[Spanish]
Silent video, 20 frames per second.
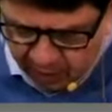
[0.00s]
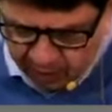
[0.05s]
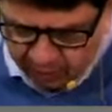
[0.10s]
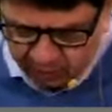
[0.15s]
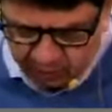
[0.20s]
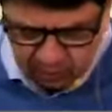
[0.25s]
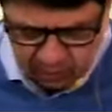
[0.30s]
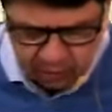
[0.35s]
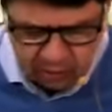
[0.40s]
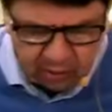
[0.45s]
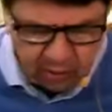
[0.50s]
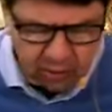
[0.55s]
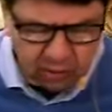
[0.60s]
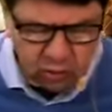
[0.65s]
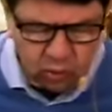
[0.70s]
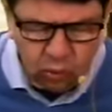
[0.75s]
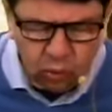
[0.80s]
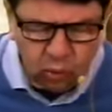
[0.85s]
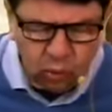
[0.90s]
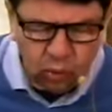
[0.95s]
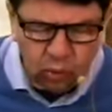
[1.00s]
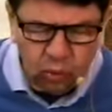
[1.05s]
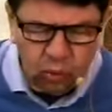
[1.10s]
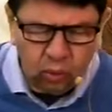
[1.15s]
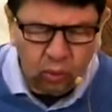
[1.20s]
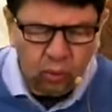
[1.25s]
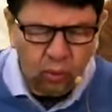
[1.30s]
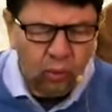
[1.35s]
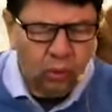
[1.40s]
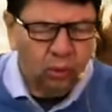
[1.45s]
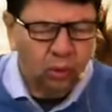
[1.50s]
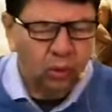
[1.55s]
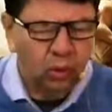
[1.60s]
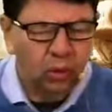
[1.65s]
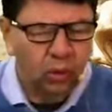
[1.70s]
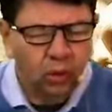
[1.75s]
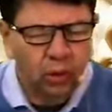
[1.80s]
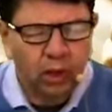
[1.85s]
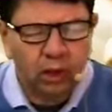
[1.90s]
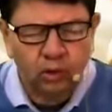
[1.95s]
más tú,
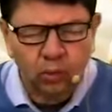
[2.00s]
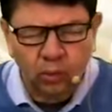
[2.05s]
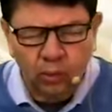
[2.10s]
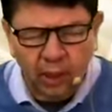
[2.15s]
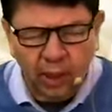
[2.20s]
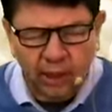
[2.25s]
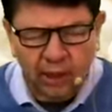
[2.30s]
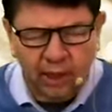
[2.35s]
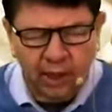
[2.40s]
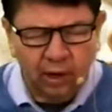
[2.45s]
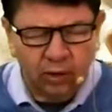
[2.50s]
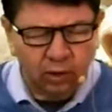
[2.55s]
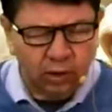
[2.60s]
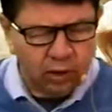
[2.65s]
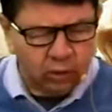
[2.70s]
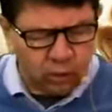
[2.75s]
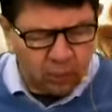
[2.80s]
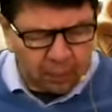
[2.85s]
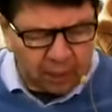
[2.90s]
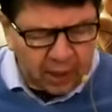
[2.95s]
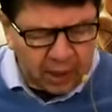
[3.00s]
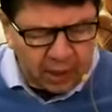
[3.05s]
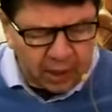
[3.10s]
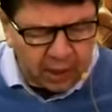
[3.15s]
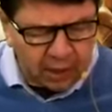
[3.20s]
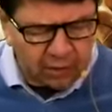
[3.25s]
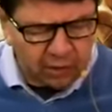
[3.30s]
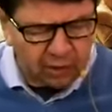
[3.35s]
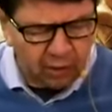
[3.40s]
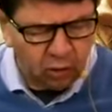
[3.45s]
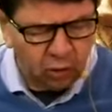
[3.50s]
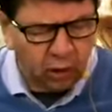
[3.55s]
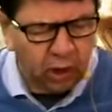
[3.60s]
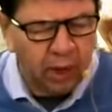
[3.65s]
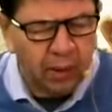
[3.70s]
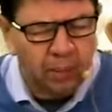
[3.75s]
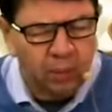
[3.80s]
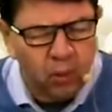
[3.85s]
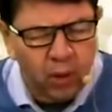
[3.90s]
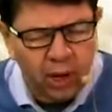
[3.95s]
lo que tú mandas, lo que tú pides, lo
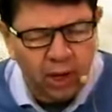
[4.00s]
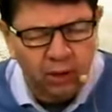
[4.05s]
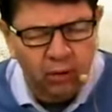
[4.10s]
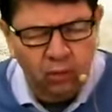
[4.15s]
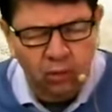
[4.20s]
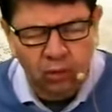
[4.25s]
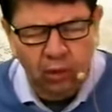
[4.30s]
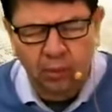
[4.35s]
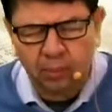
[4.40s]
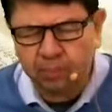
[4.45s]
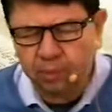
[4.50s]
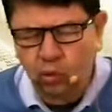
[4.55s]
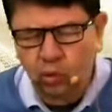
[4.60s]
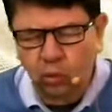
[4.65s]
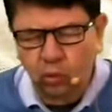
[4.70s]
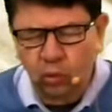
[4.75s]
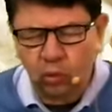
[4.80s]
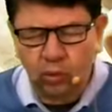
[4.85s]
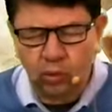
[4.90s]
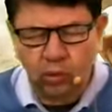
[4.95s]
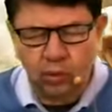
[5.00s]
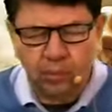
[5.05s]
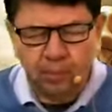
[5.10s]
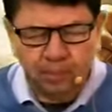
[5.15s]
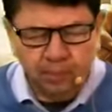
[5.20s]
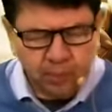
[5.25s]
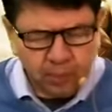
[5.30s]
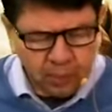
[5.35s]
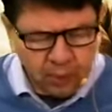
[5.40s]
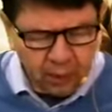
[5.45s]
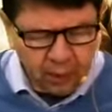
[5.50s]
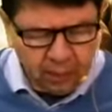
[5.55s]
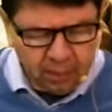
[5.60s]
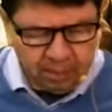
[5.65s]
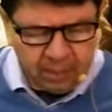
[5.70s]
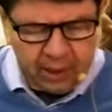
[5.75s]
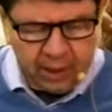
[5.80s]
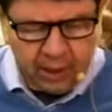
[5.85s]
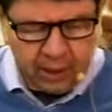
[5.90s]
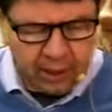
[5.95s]
que es bueno, lo que tú
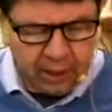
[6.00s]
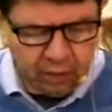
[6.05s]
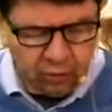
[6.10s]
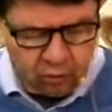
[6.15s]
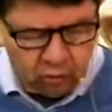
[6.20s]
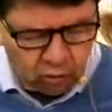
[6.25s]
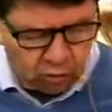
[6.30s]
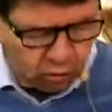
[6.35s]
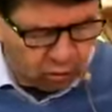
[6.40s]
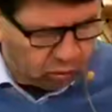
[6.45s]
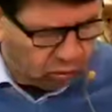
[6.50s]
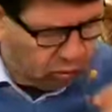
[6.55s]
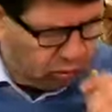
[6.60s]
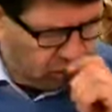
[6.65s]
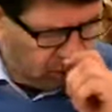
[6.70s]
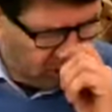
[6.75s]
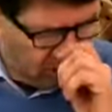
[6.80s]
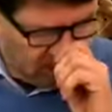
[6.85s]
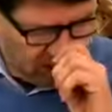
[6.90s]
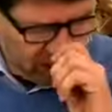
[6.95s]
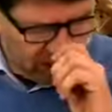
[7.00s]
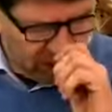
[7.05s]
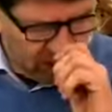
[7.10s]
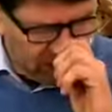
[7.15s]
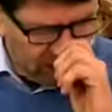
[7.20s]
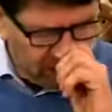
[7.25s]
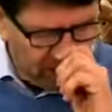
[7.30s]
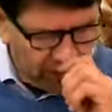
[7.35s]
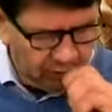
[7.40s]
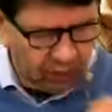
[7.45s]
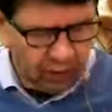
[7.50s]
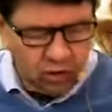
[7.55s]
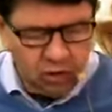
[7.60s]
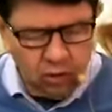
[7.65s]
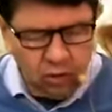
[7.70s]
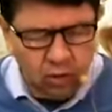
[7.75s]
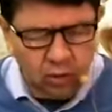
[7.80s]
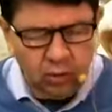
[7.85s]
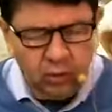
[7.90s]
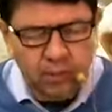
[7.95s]
pides de nosotros.
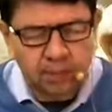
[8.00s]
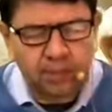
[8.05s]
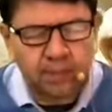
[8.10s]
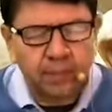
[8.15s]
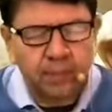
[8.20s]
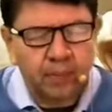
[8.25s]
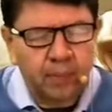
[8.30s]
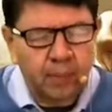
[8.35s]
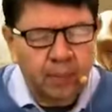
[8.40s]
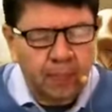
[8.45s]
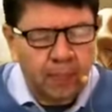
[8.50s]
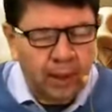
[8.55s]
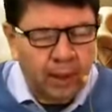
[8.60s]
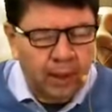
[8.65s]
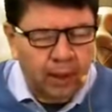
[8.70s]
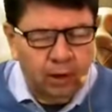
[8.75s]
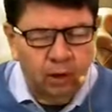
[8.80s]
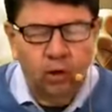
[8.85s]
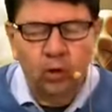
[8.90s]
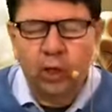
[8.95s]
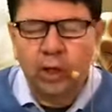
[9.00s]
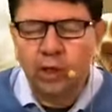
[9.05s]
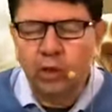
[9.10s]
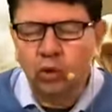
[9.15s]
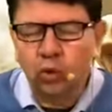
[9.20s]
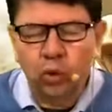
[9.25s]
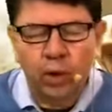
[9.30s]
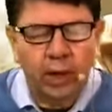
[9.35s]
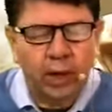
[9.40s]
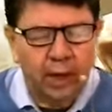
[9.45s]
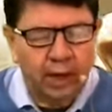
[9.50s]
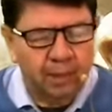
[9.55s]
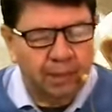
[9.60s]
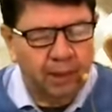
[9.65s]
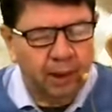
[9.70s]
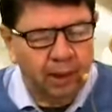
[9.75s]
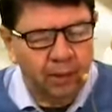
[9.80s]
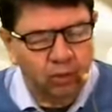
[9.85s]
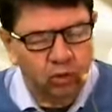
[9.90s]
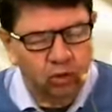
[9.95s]
Señor, lo que tú eres
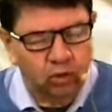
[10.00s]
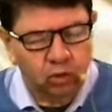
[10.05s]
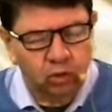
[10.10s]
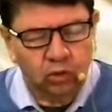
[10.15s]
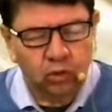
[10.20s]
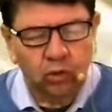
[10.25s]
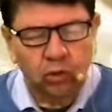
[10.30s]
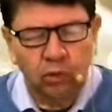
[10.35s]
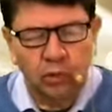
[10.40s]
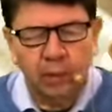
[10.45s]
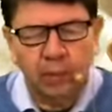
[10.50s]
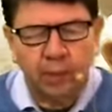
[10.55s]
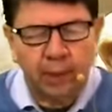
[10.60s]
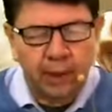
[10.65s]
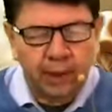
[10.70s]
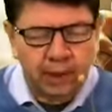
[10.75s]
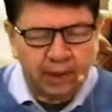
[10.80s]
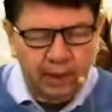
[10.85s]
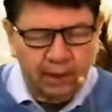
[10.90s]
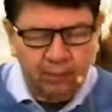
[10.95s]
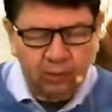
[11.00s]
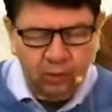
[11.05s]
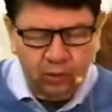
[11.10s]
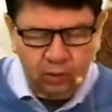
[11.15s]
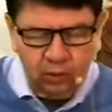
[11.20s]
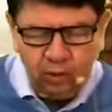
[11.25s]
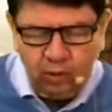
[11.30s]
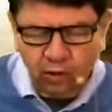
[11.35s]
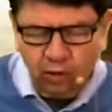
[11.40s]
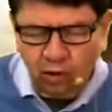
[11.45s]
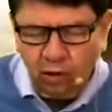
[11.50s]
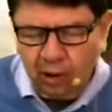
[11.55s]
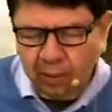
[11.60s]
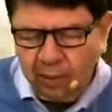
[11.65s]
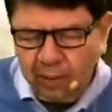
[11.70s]
para nosotros. Mi Padre, estamos estudiando